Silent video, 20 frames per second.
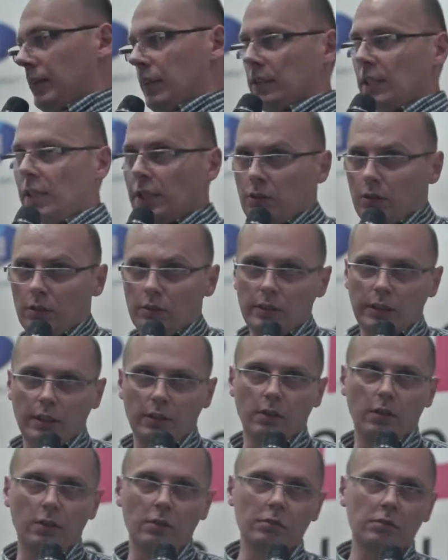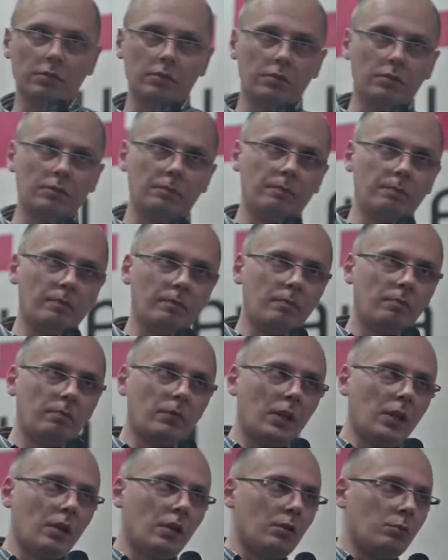Niezależnie od tego
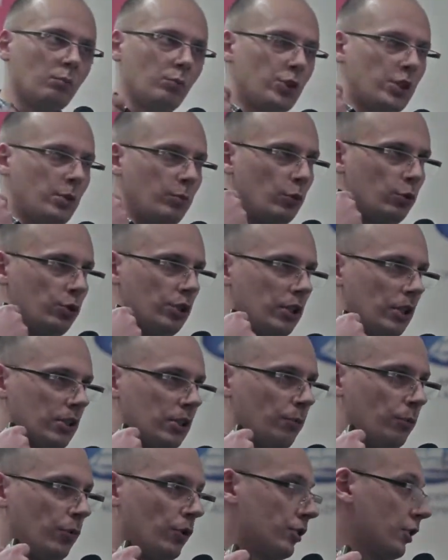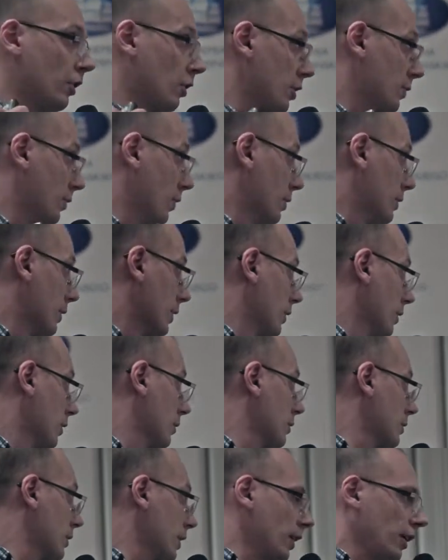musimy użyć następujących rozwiązań.
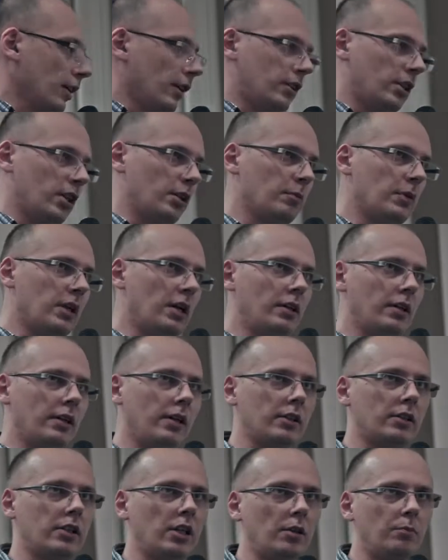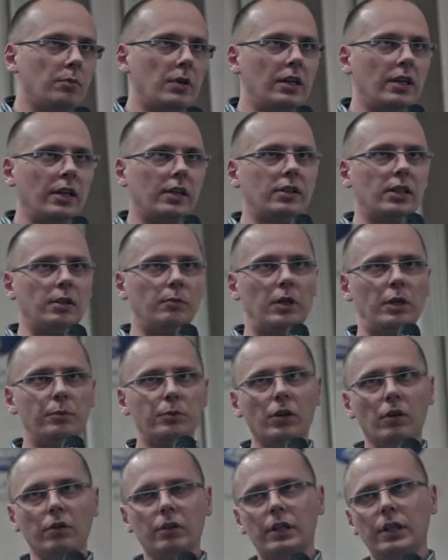C, HTML, HTML,
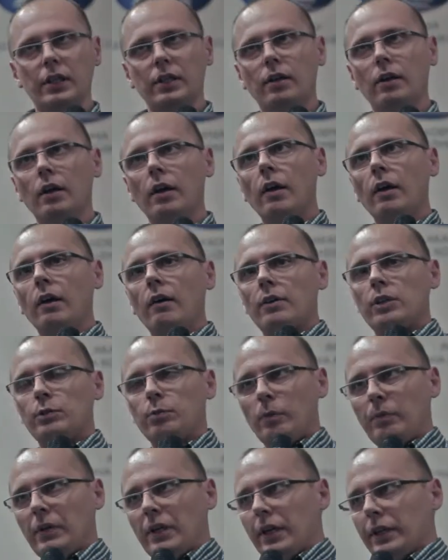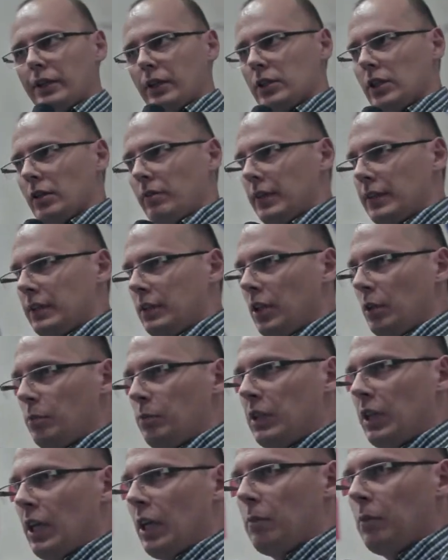HTML5, wspomagane
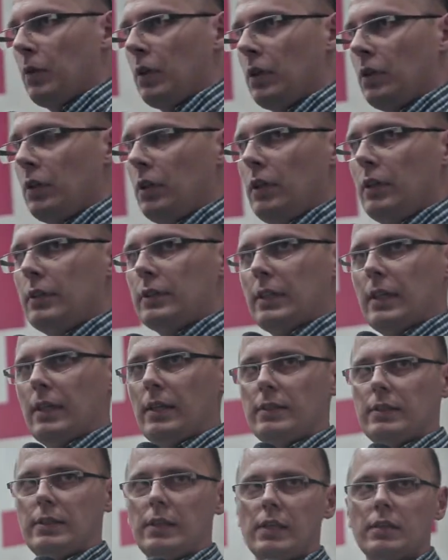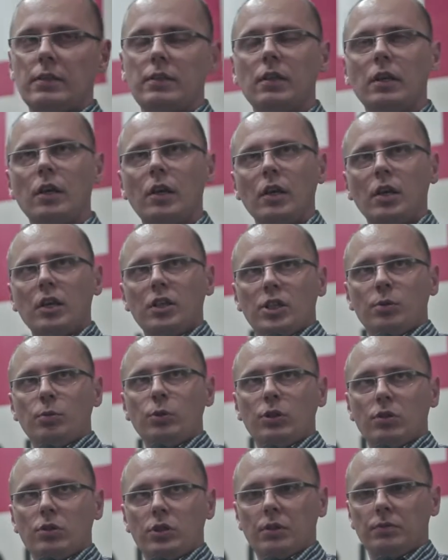JavaScriptem i CSS, żeby
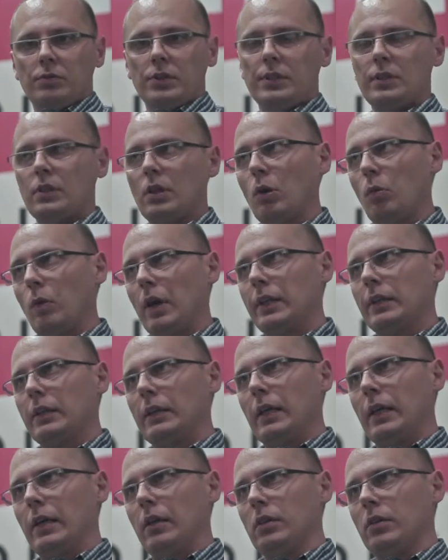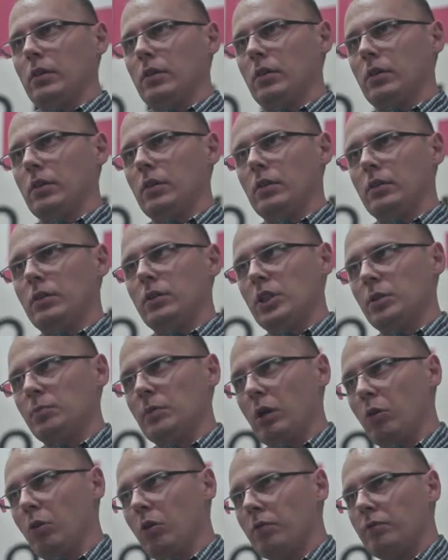to się wszystko ładnie y,
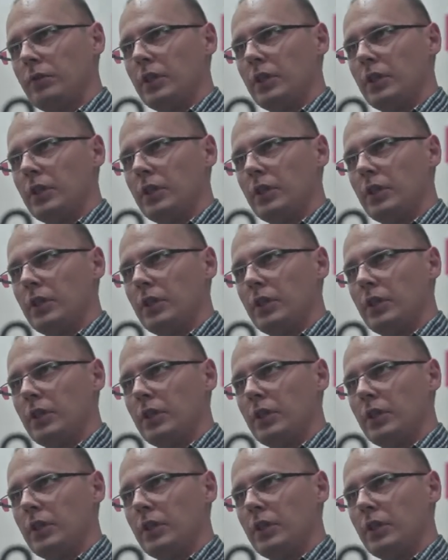trzymało.